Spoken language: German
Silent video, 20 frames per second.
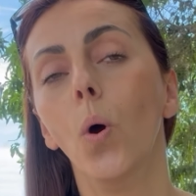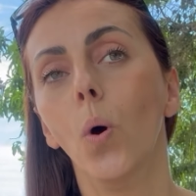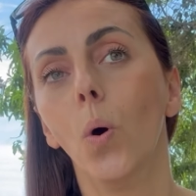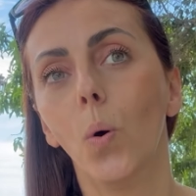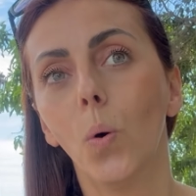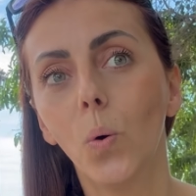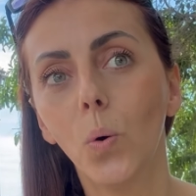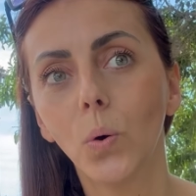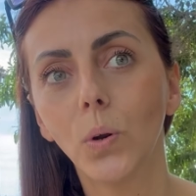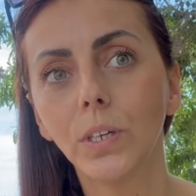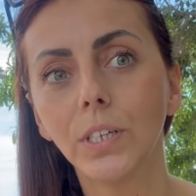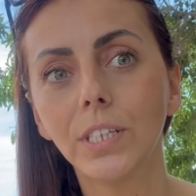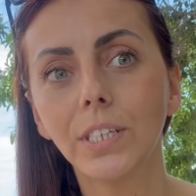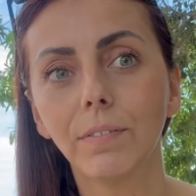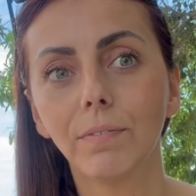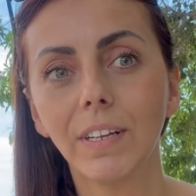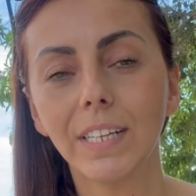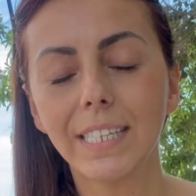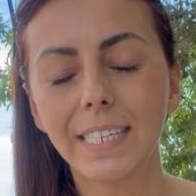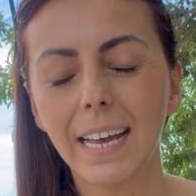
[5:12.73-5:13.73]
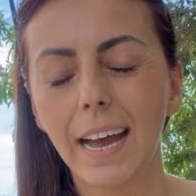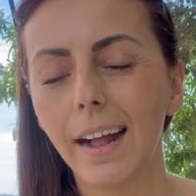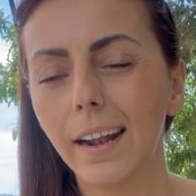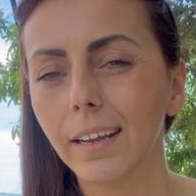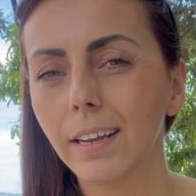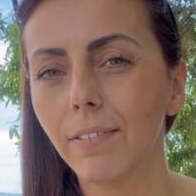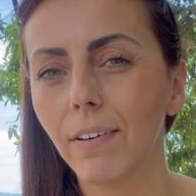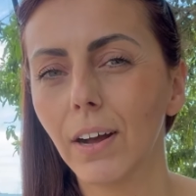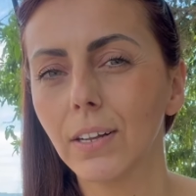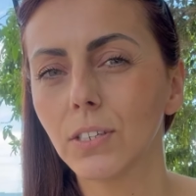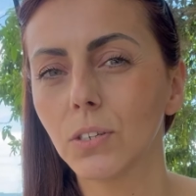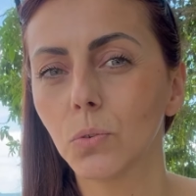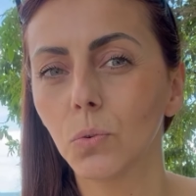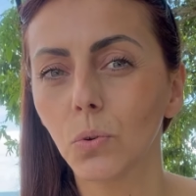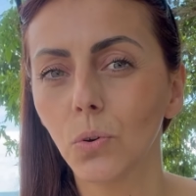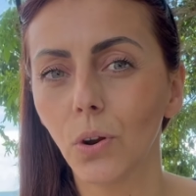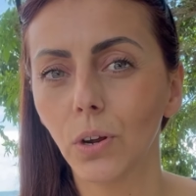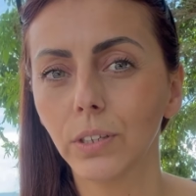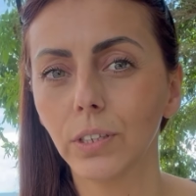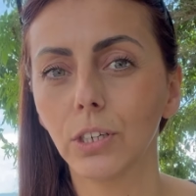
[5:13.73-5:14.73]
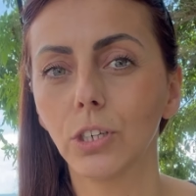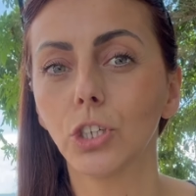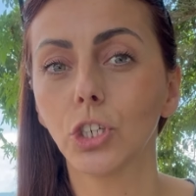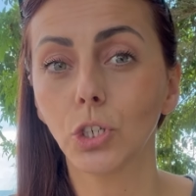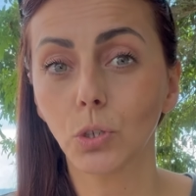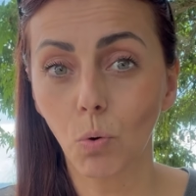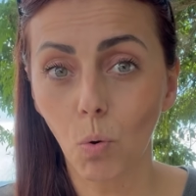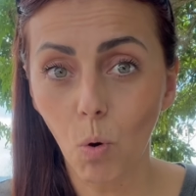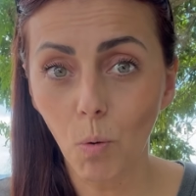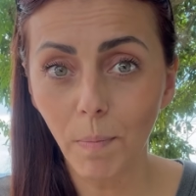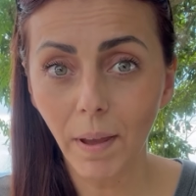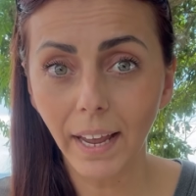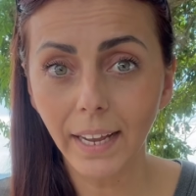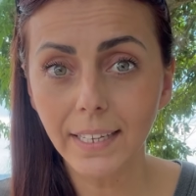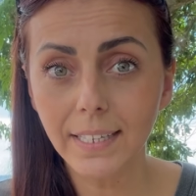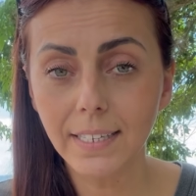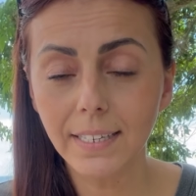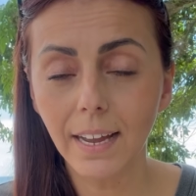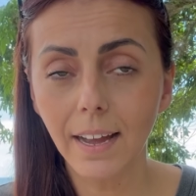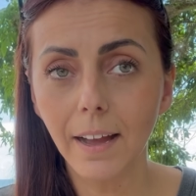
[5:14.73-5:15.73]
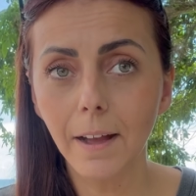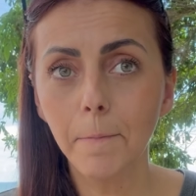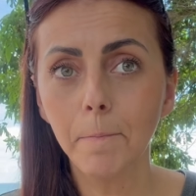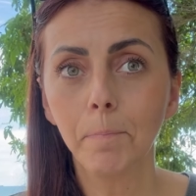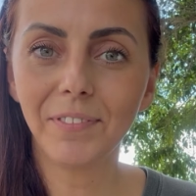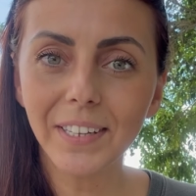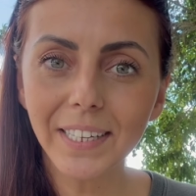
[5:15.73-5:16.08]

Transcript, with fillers: und wir zahlen quasi nur noch den Strom extra.